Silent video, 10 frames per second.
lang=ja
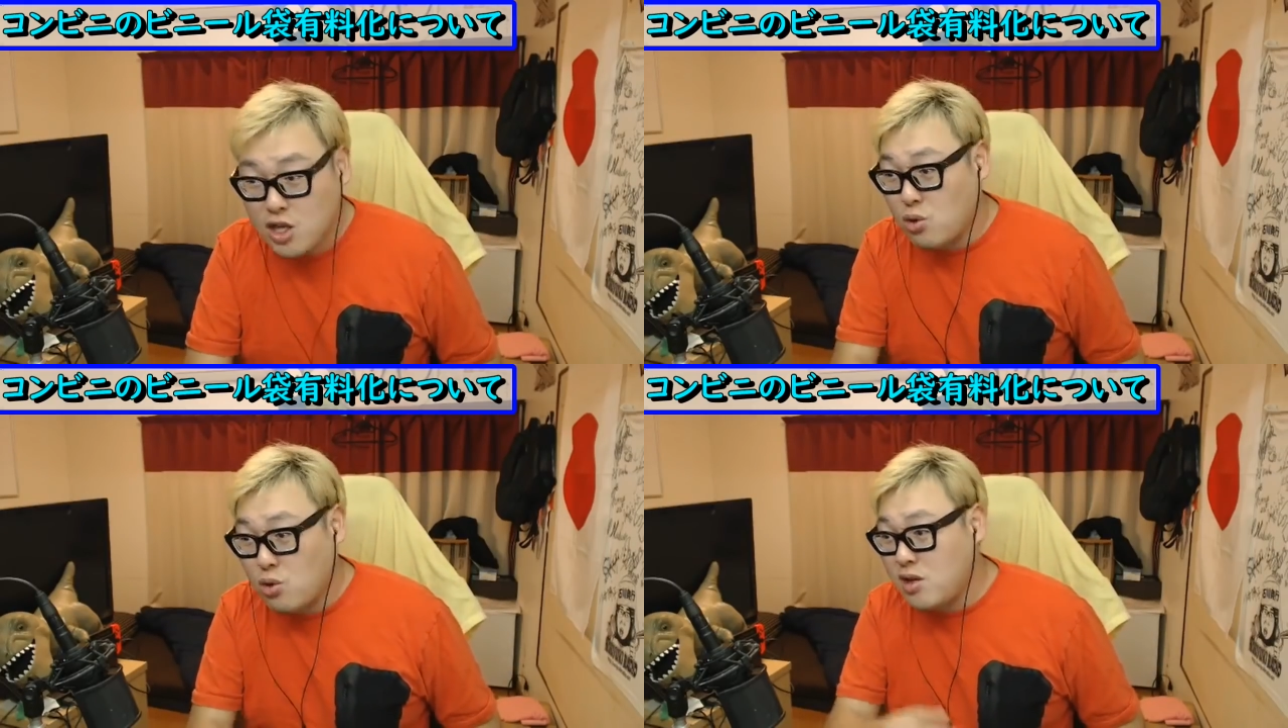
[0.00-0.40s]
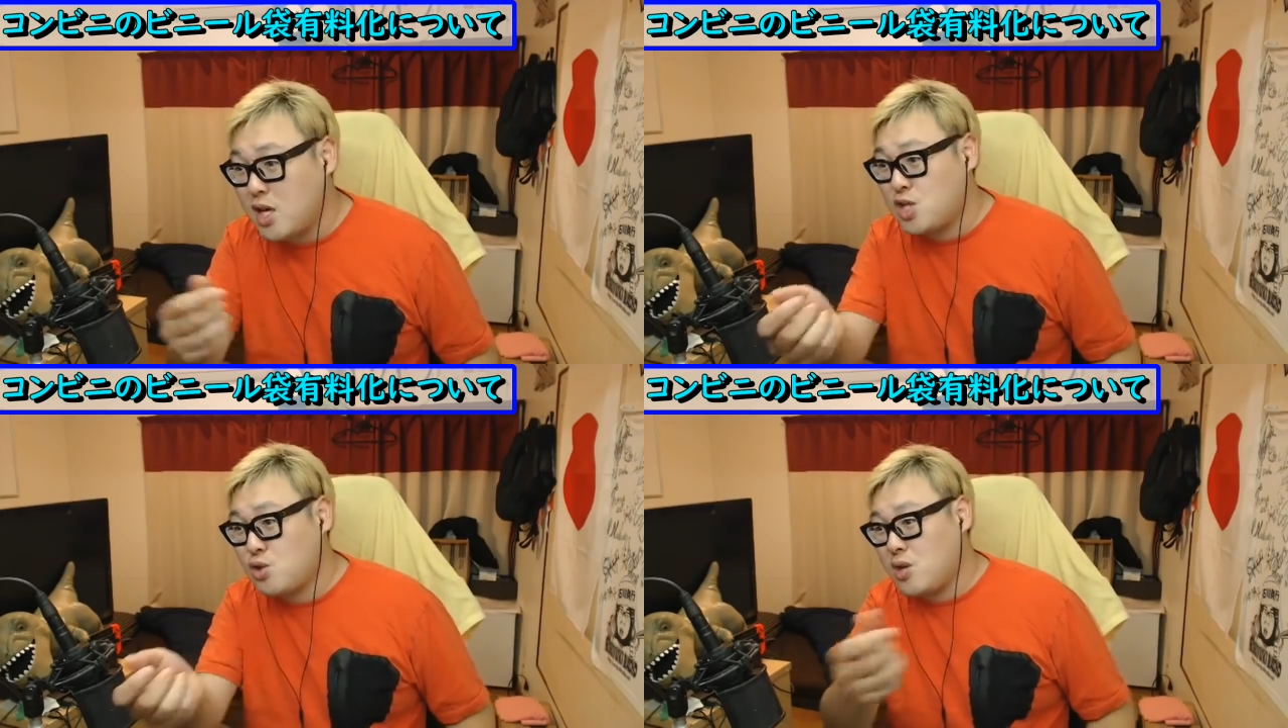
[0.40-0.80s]
一人暮
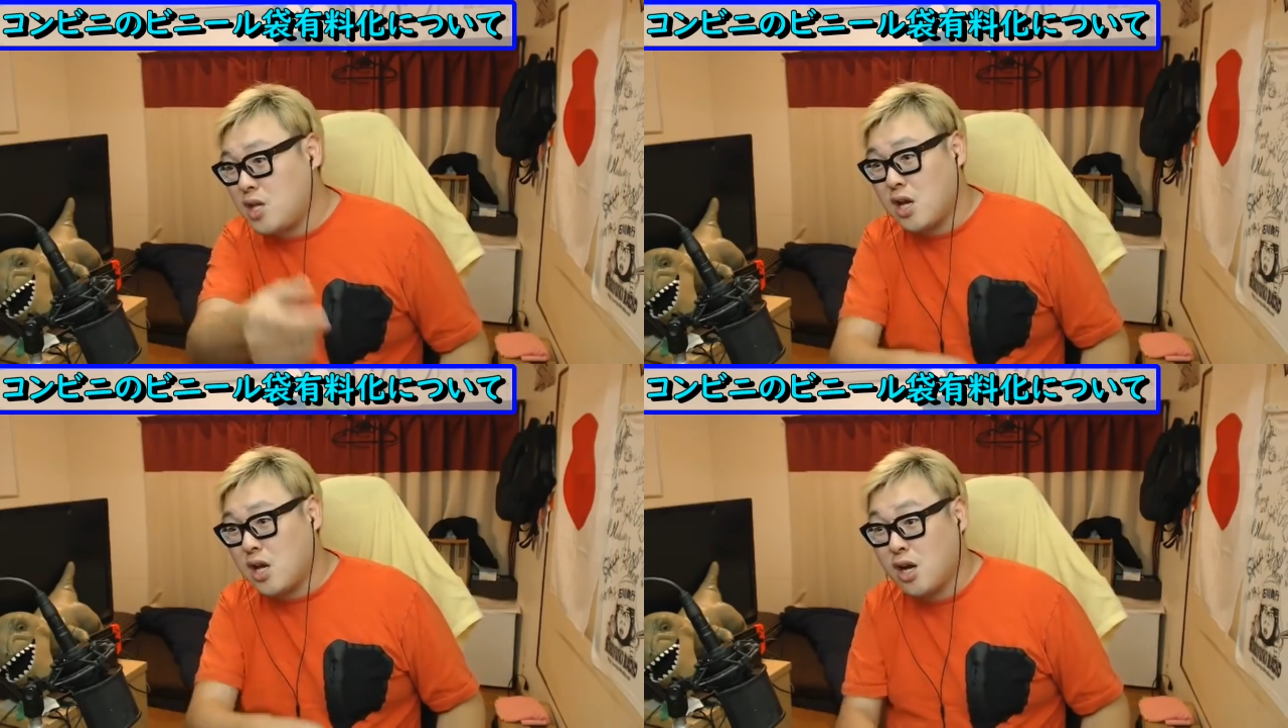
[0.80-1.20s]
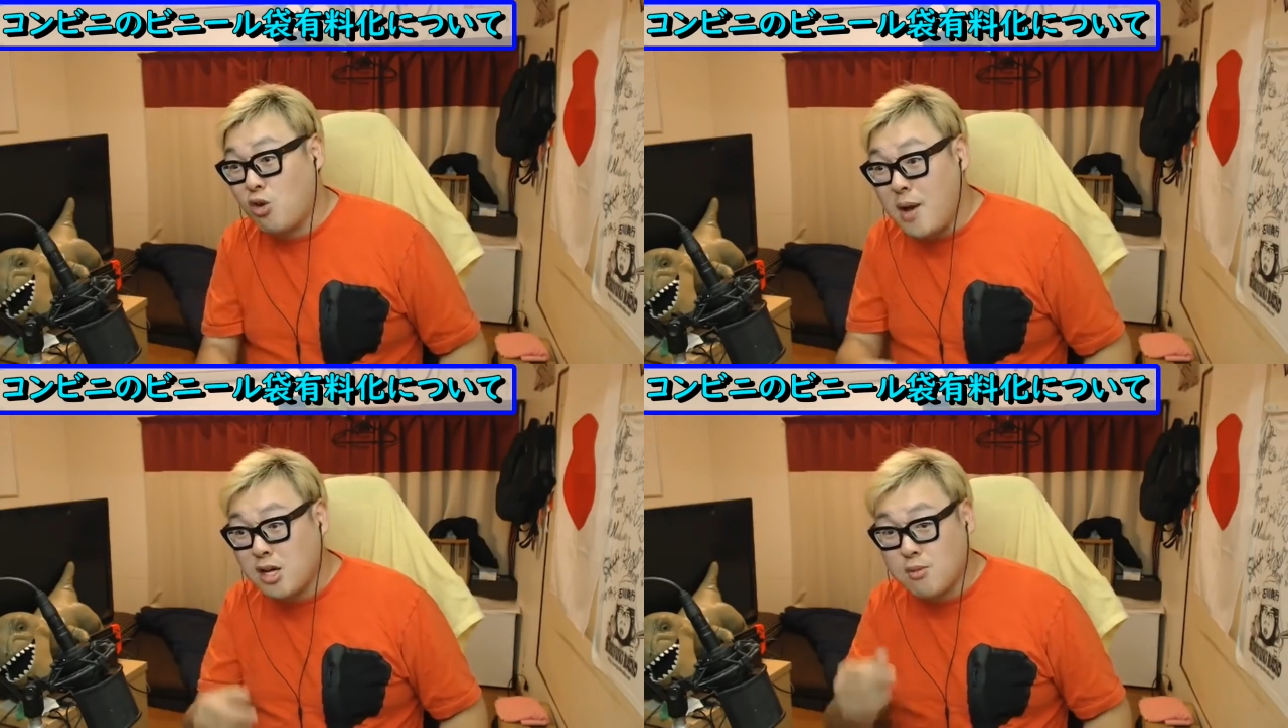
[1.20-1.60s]
らしのやつなんか
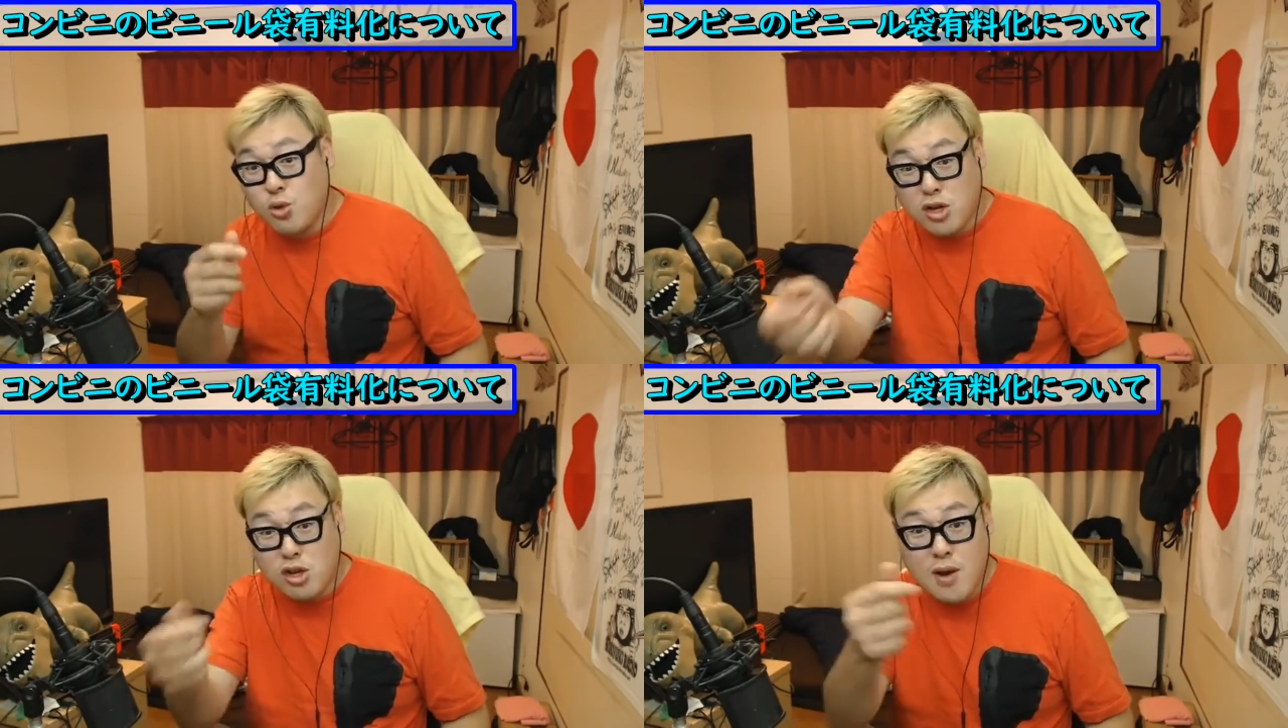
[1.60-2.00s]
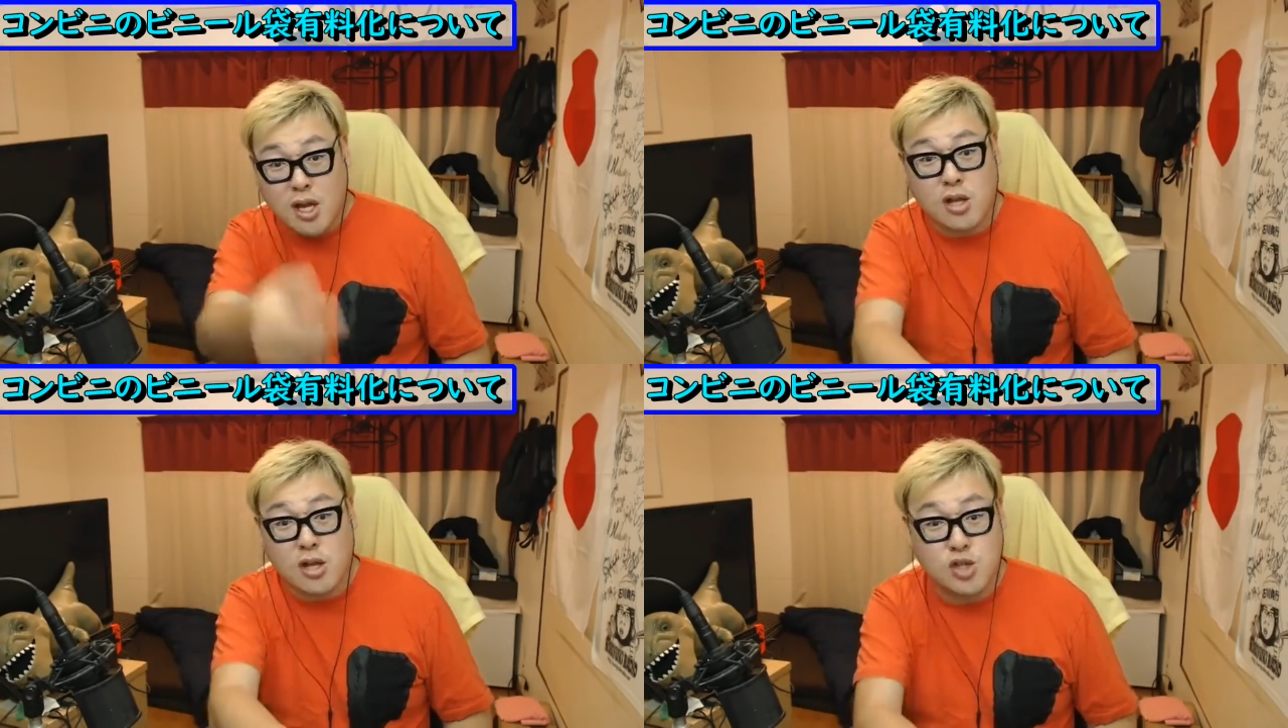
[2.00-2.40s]
エコバッグ持ってくるわ
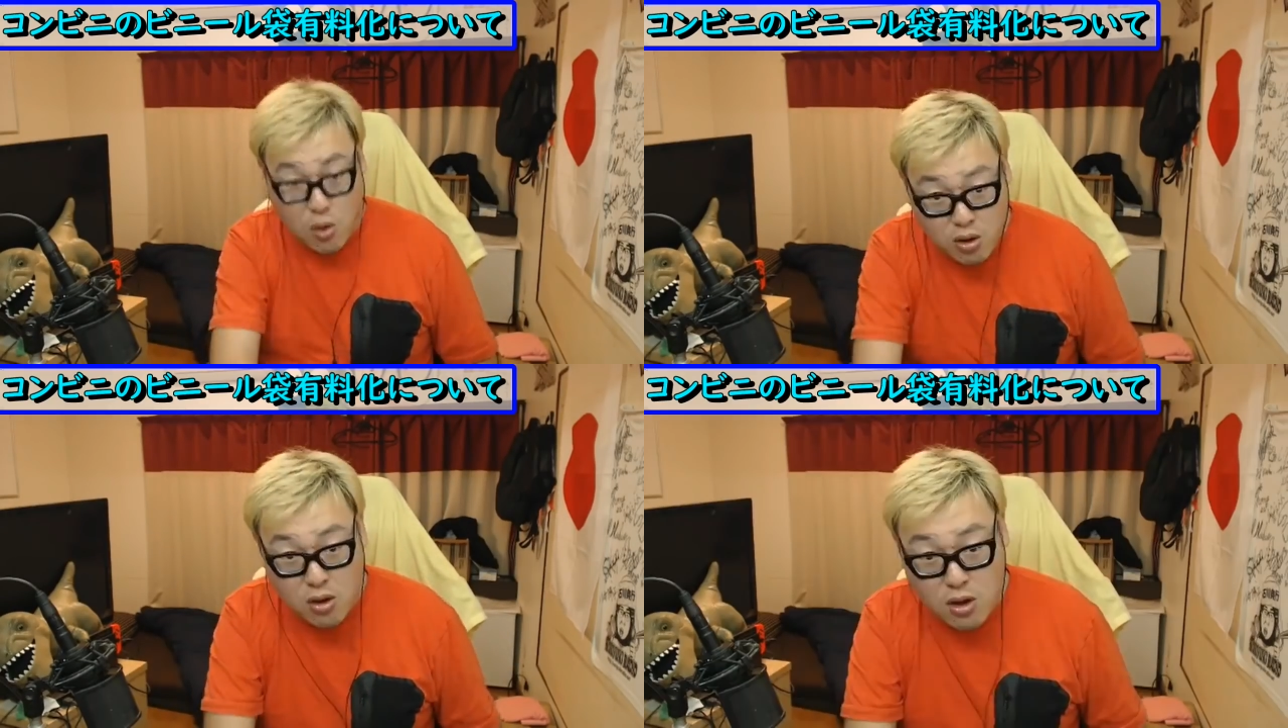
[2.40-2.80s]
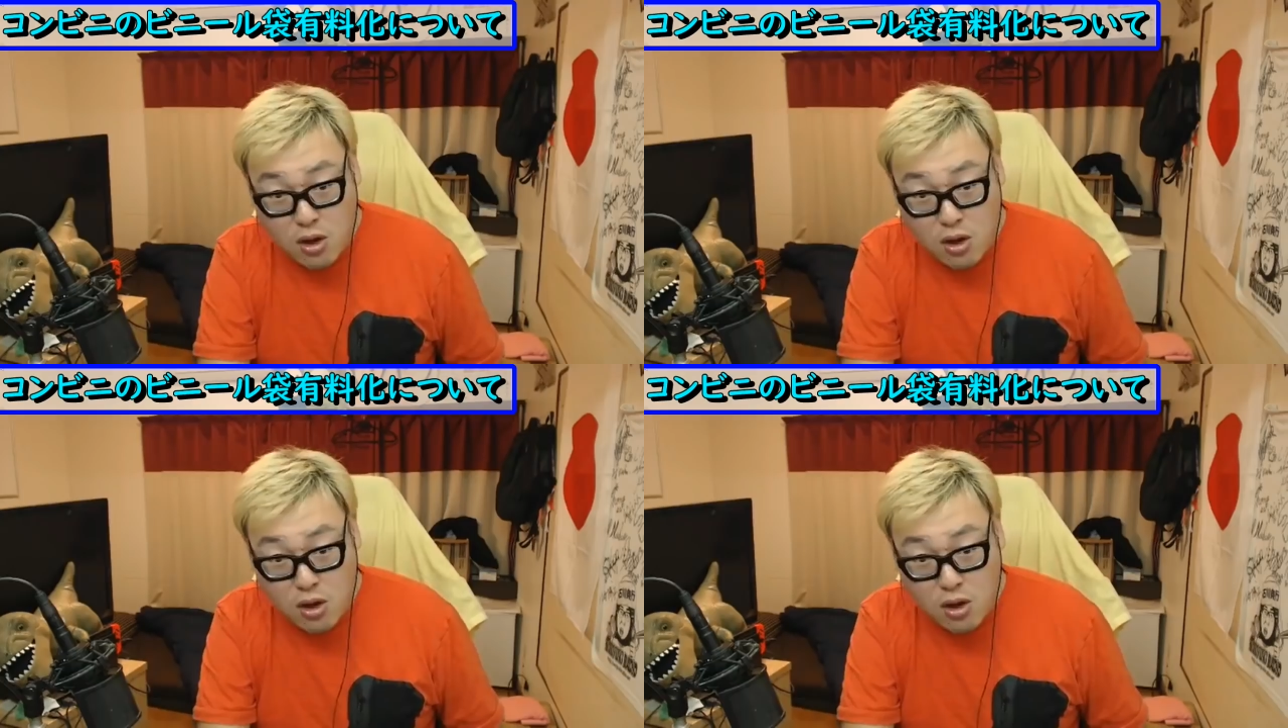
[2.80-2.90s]
けないんですよ。